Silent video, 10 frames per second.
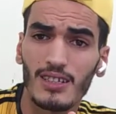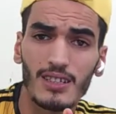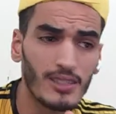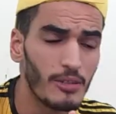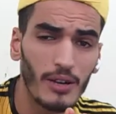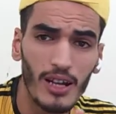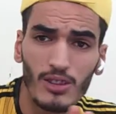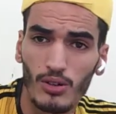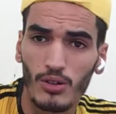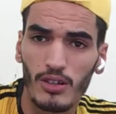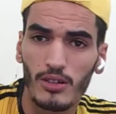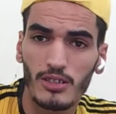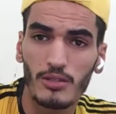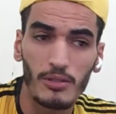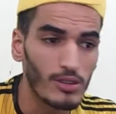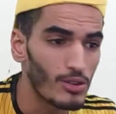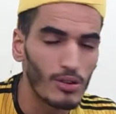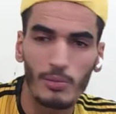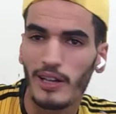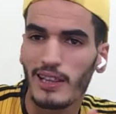تجيبها غا الدور جيبها الدور
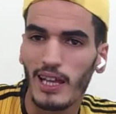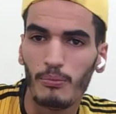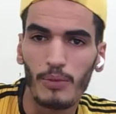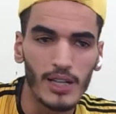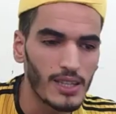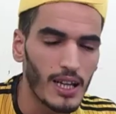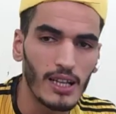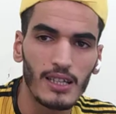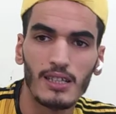باغي تلعب باغي تضحك